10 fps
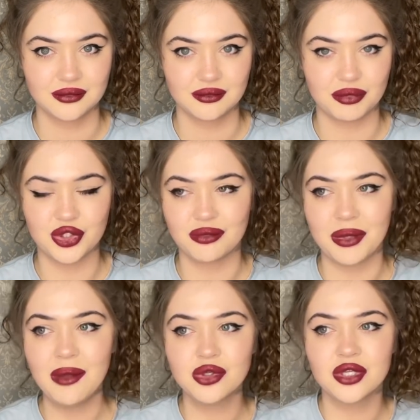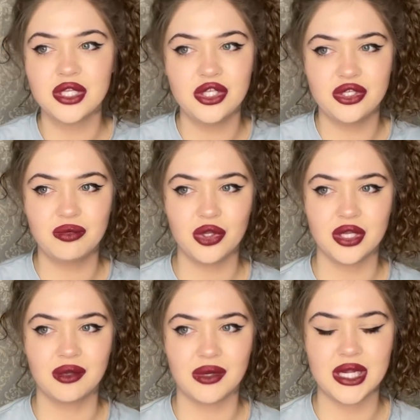Причем бабушка ничего не
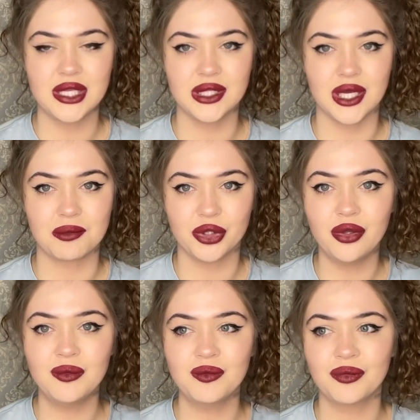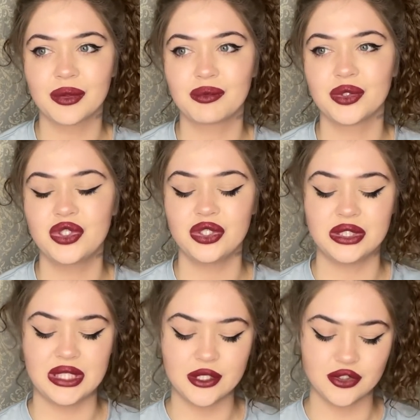говорила, а потом получилось
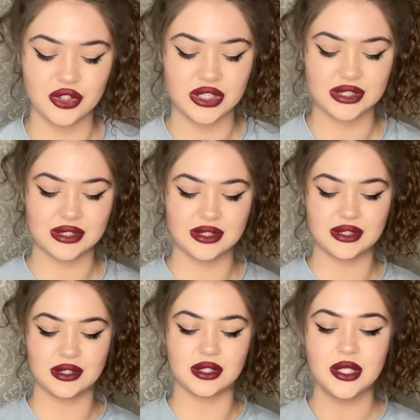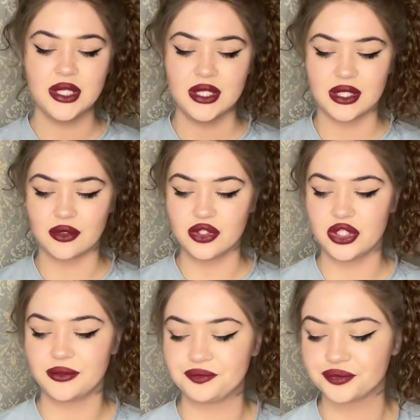так, что сейчас, э,
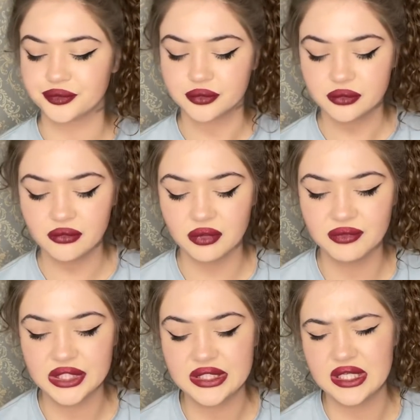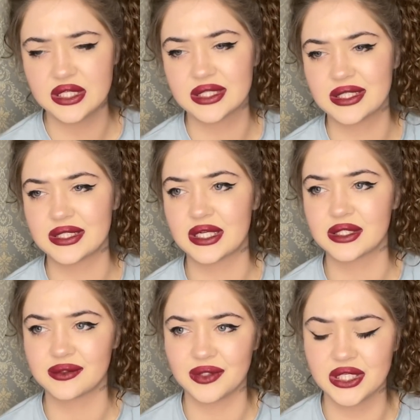короче, в этот день
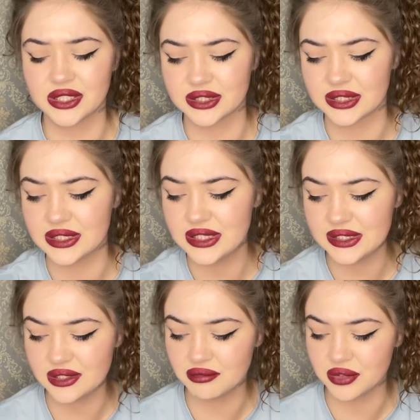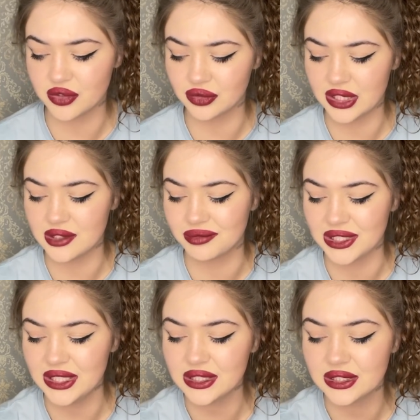разосрался Валера с родителями, мы никуда не
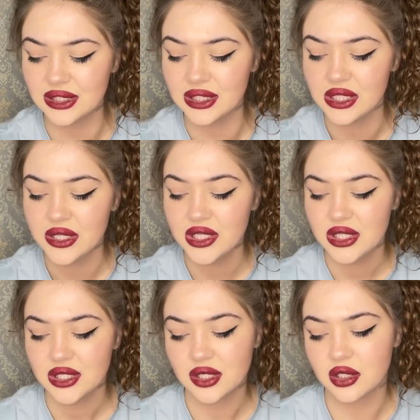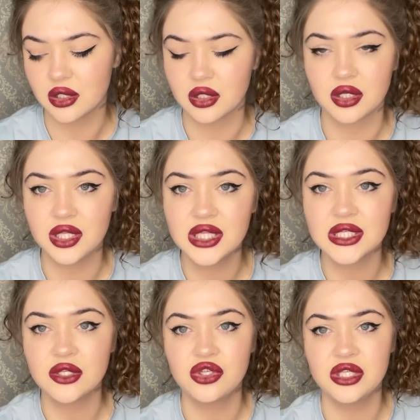поехали. А, и на
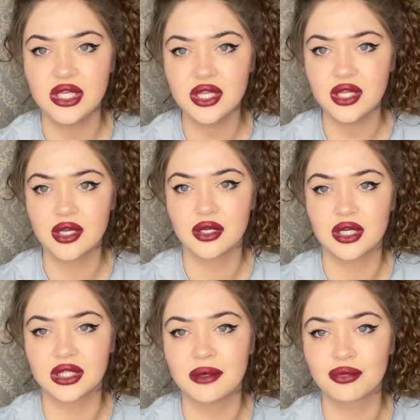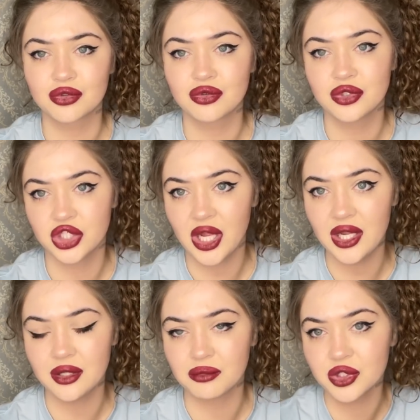следующий день, когда мы уже
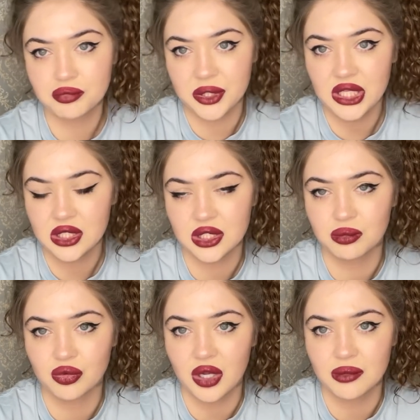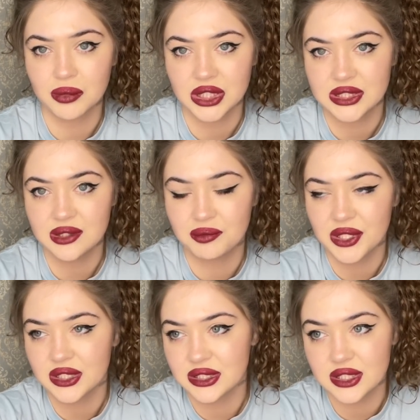уезжали, мы же приехали буквально, мы хотели
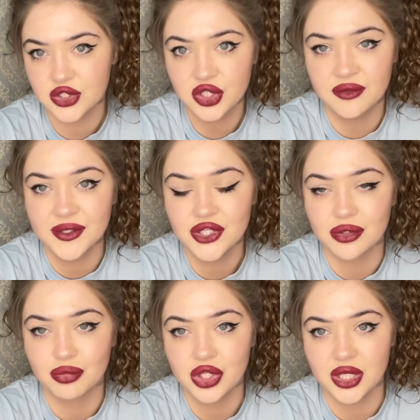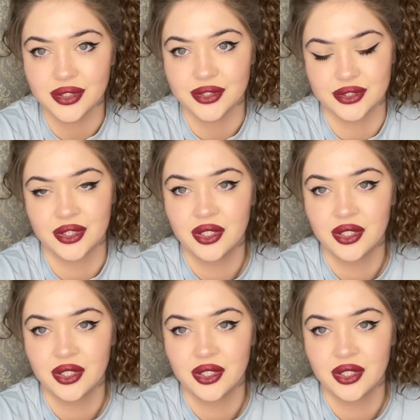приехать на день рождения вечером уехать.